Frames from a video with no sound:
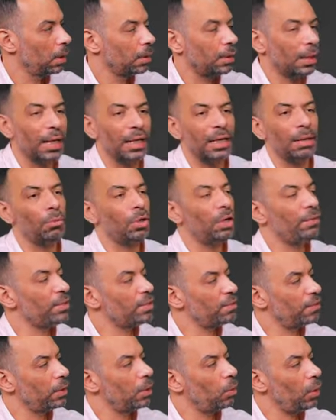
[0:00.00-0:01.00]
انت كان
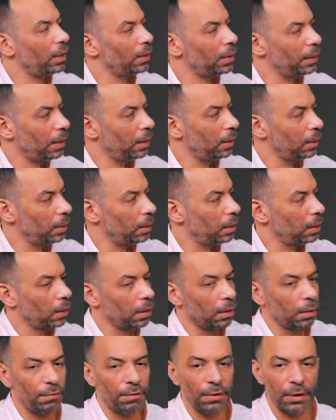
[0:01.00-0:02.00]
المنافس في الوقت ده
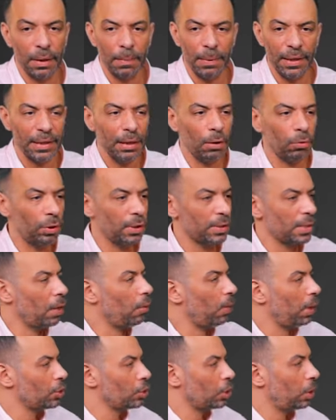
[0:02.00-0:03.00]
في 8 و9
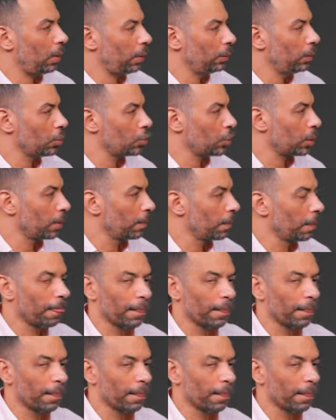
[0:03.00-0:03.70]
و10 و11